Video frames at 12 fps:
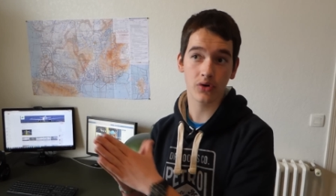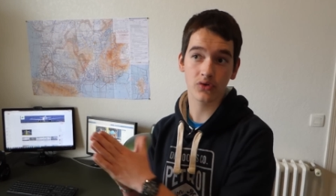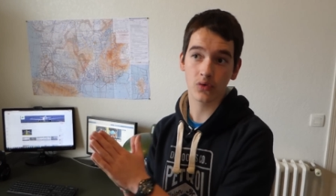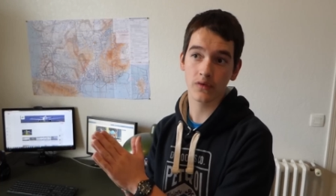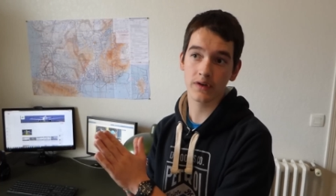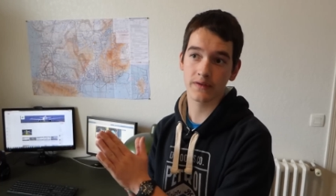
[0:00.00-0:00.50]

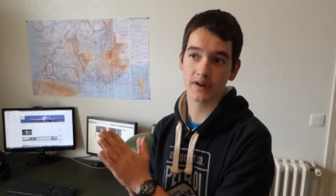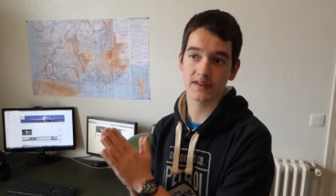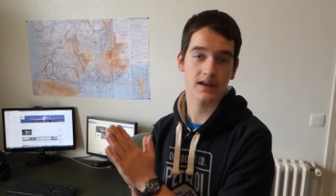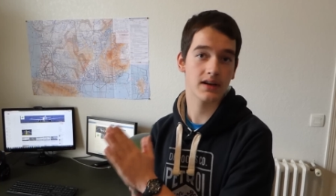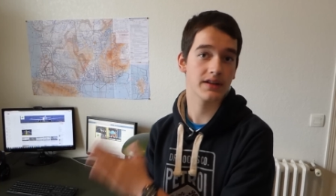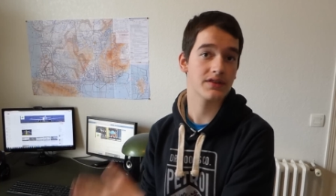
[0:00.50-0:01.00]
retrouvez face
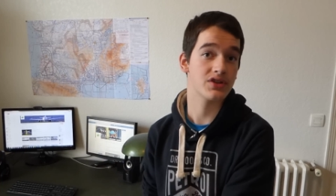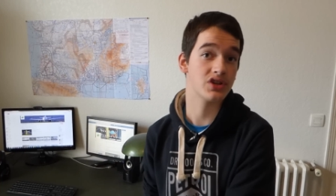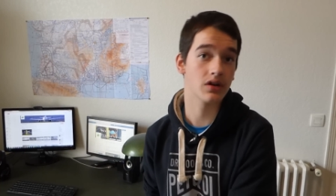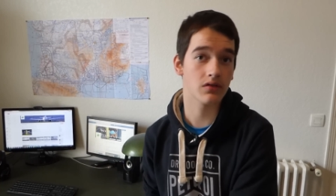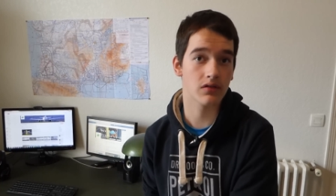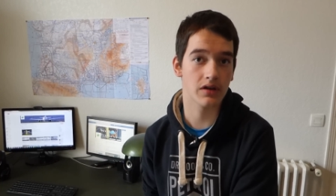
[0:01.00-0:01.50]
à l'un des
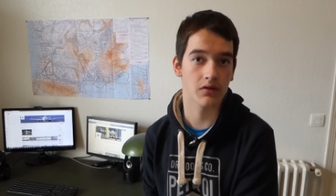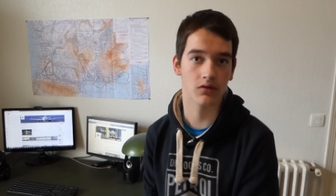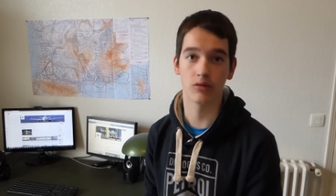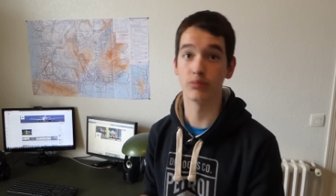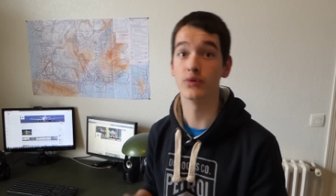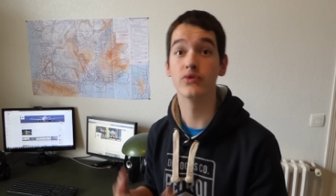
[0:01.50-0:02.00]
gérants de
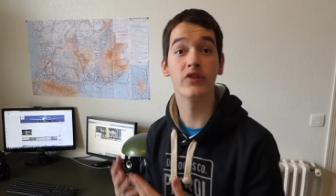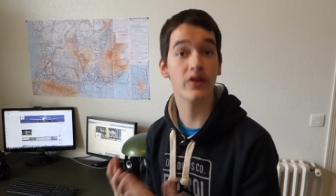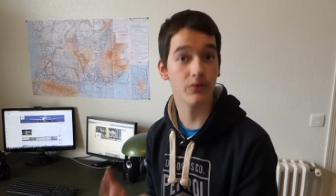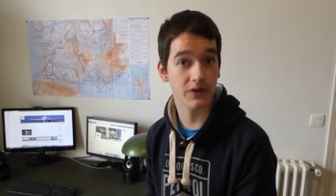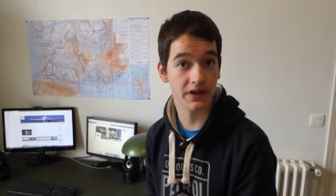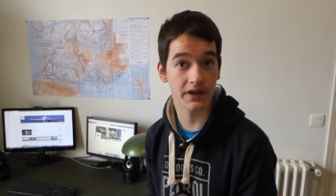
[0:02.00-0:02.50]
l'aéroclub,
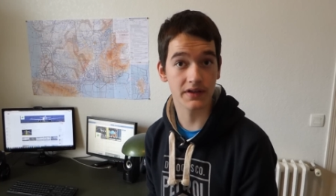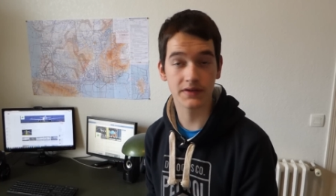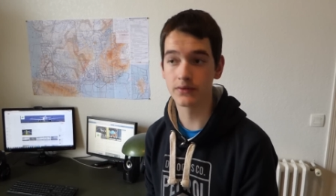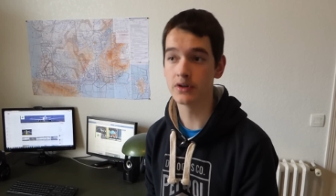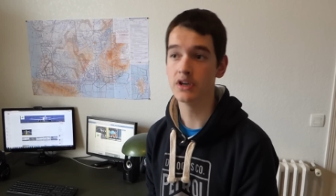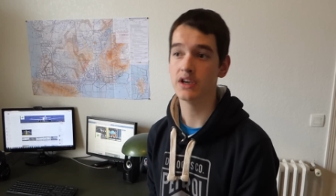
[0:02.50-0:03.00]
posez-lui des
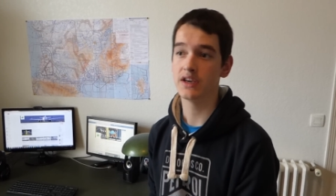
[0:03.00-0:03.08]
questions.